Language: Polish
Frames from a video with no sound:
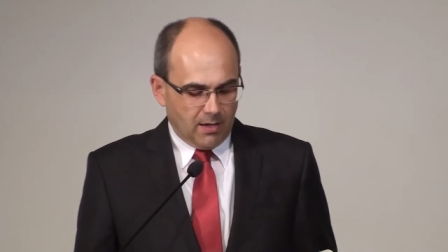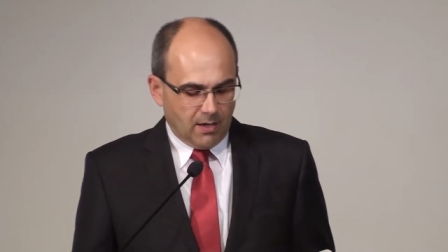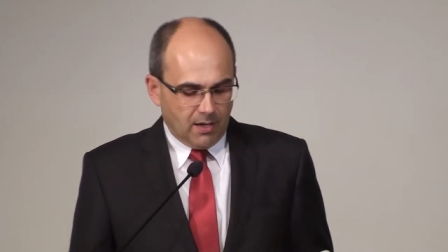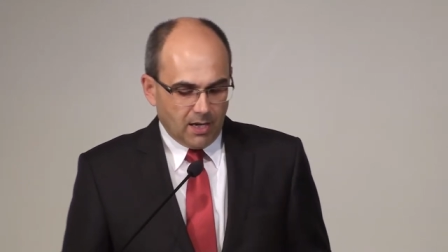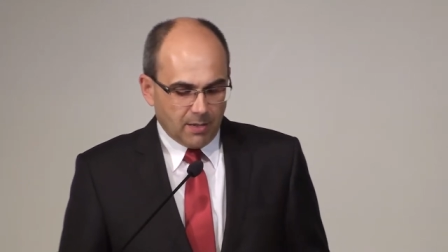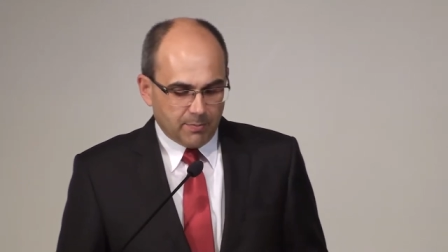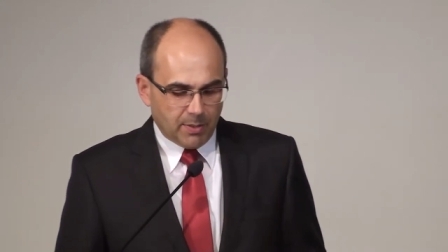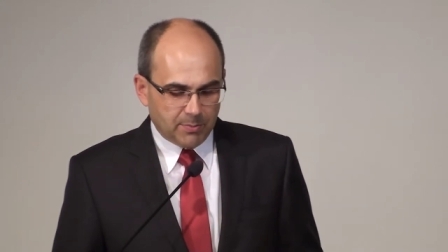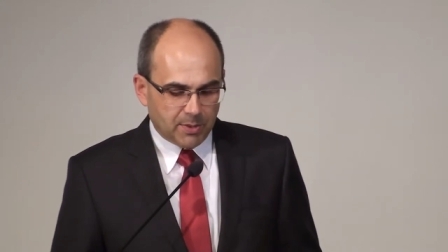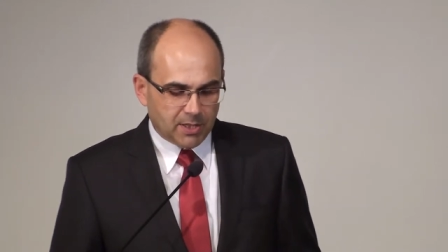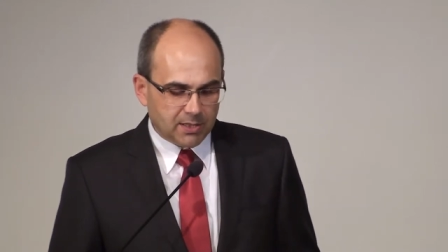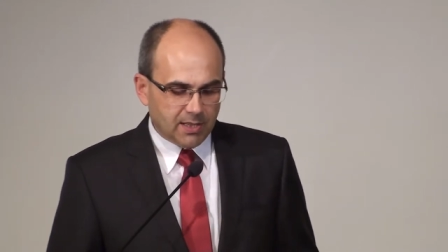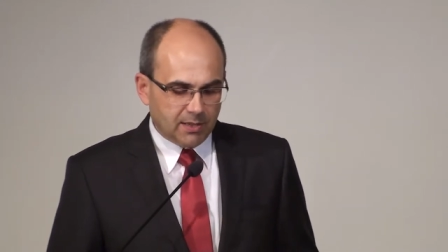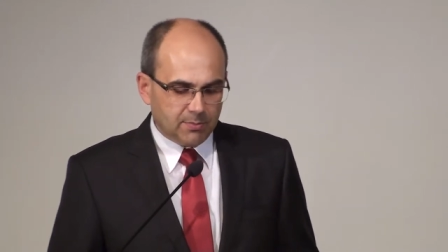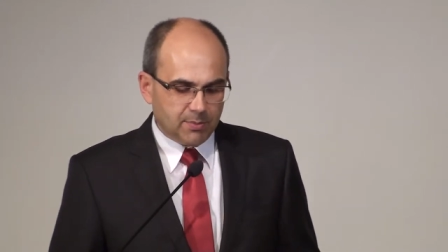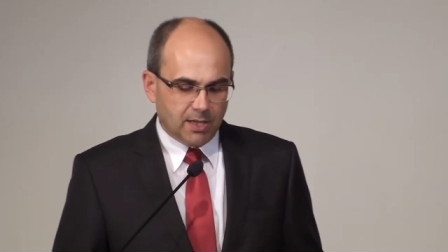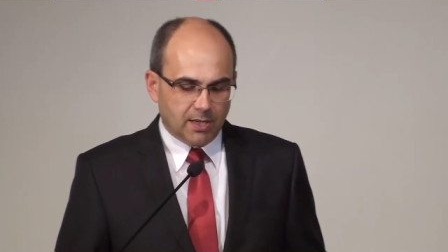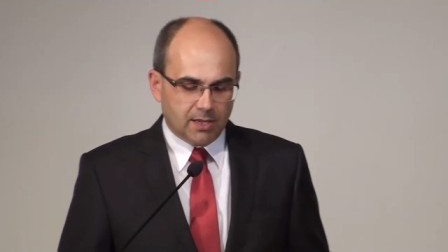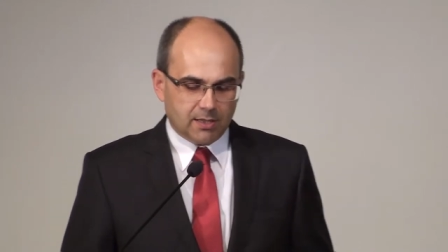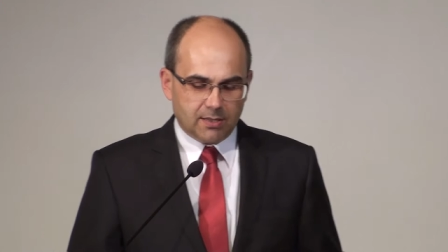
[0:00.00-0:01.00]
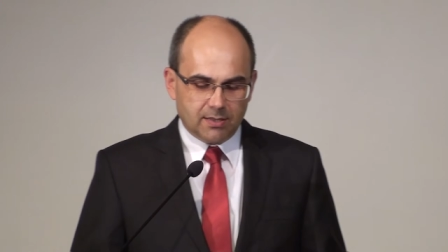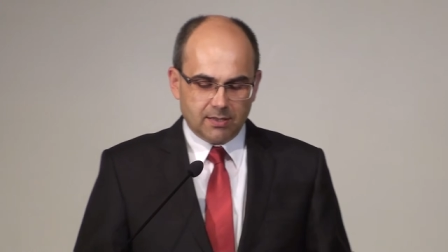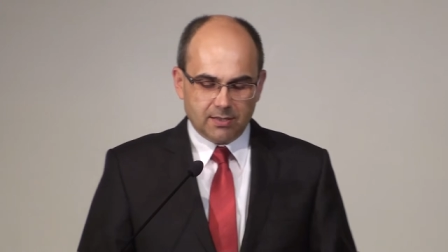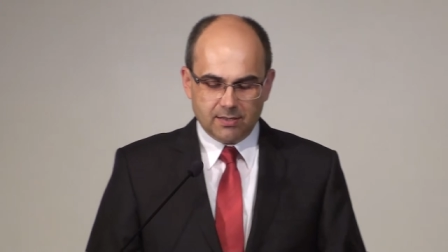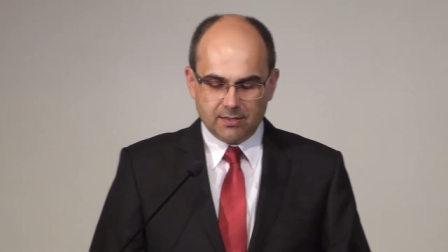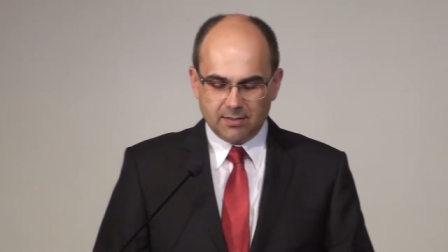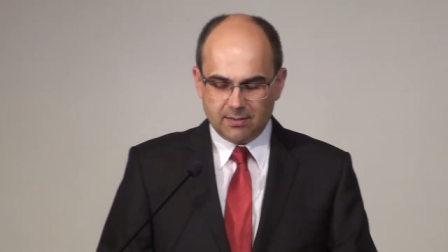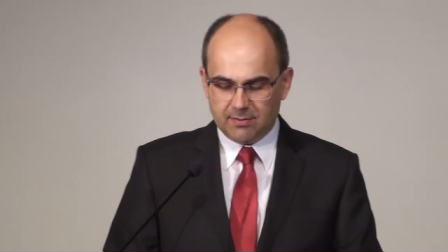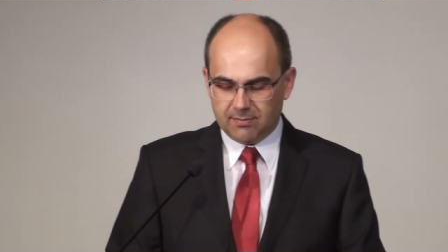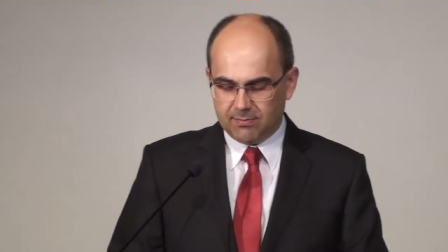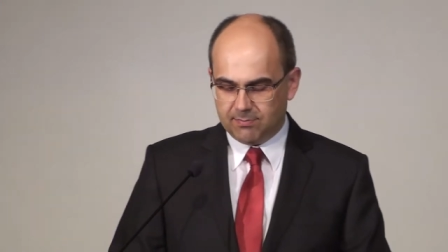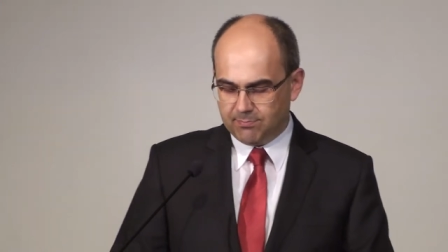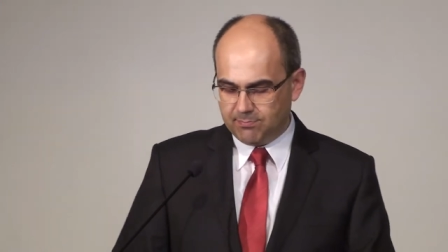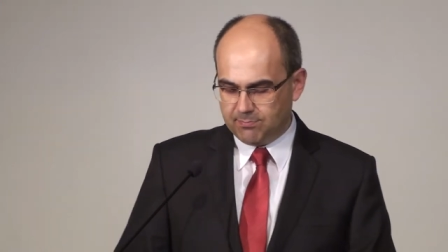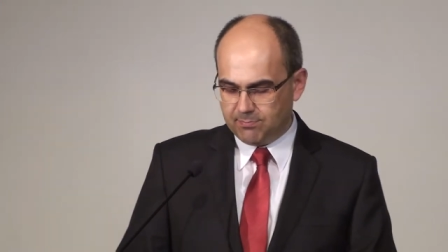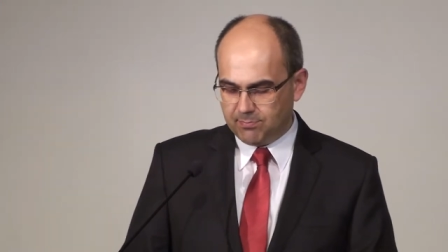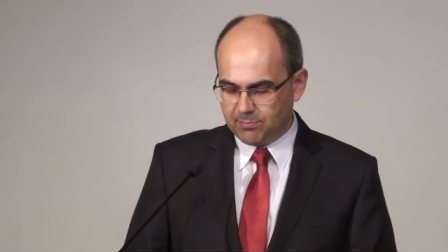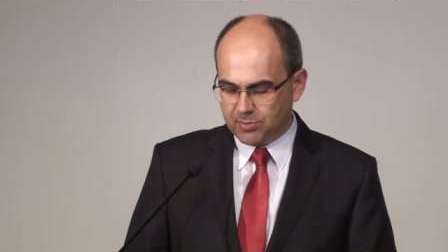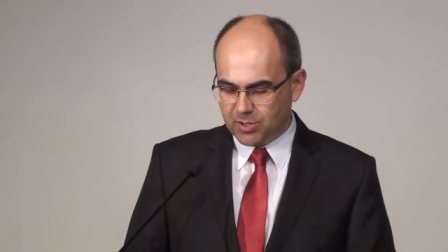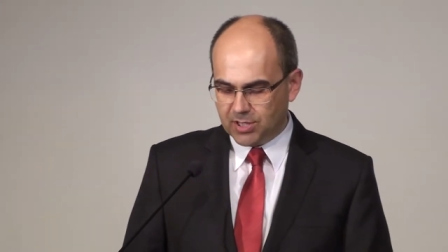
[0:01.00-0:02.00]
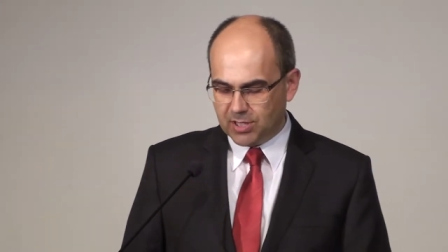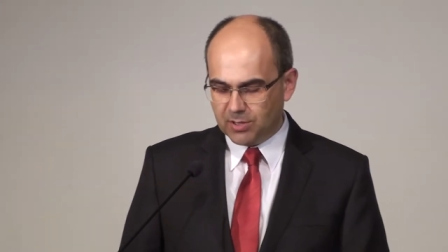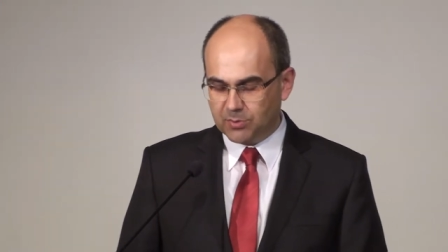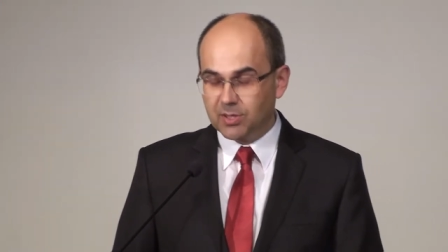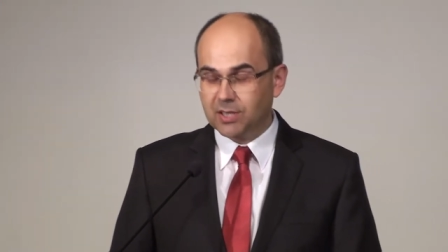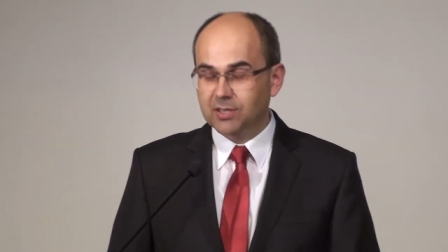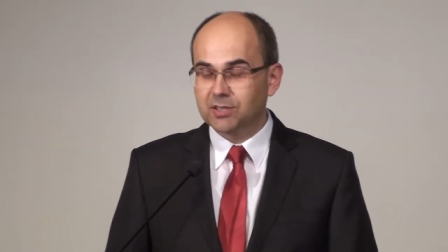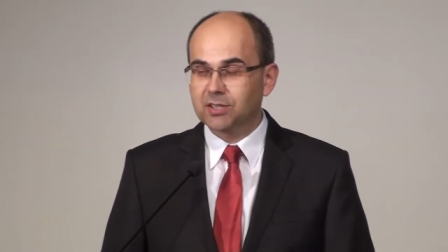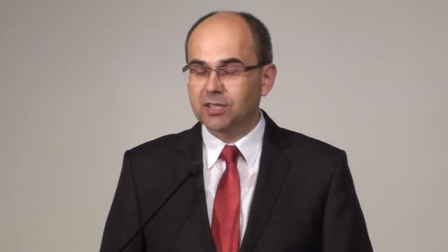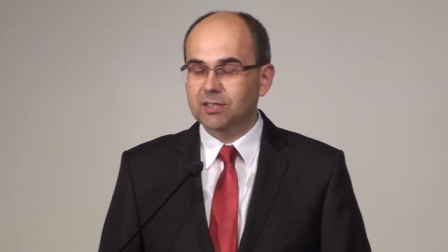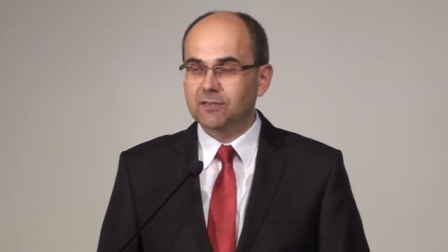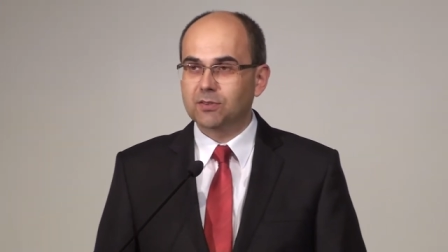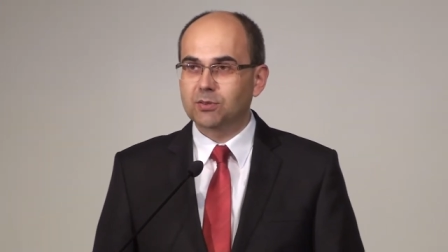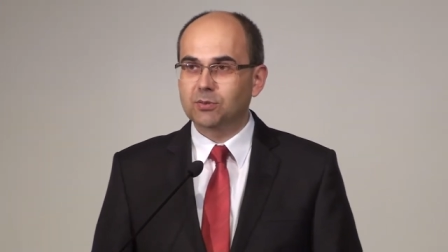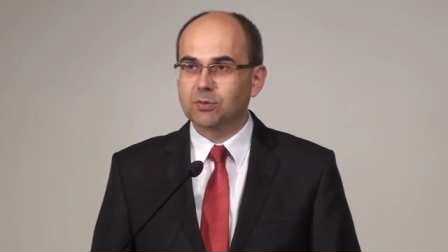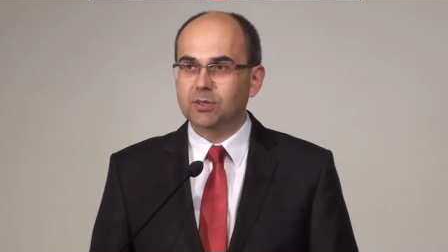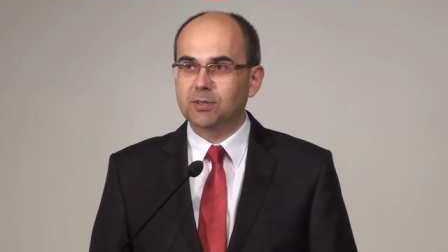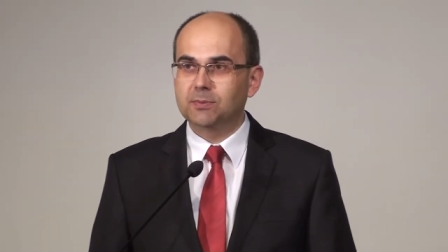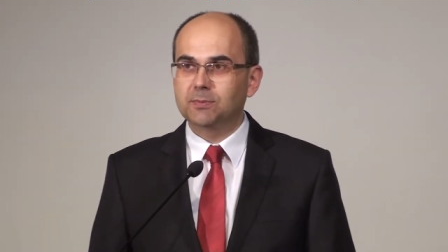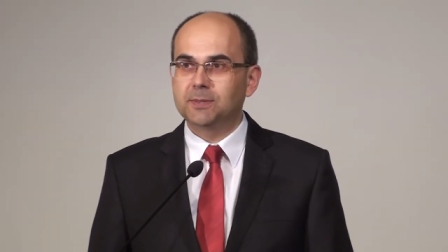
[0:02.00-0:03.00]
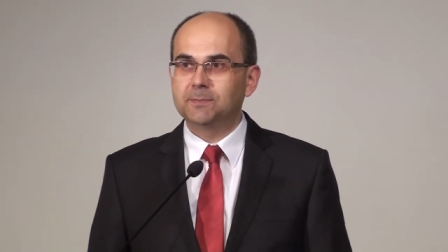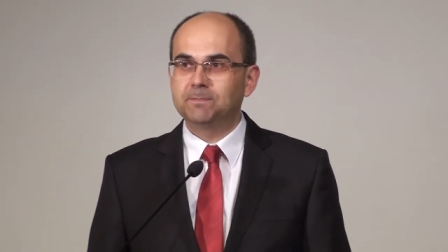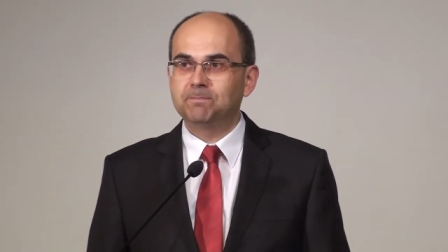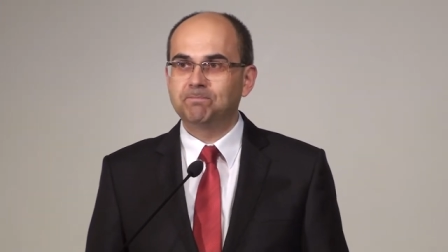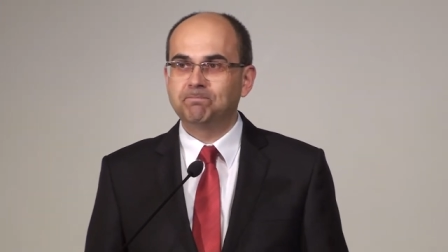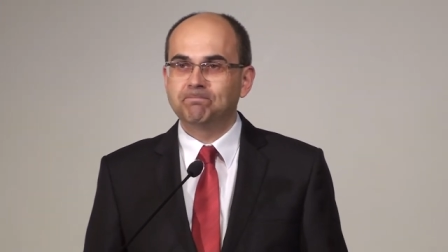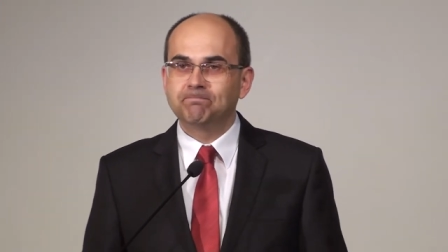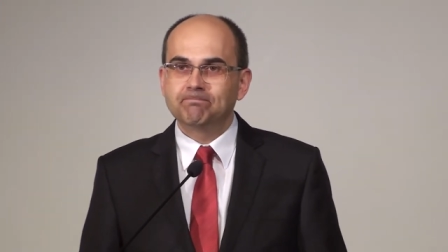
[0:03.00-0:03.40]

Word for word: Ale pamiętam, jak przyszedł ten dzień, w którym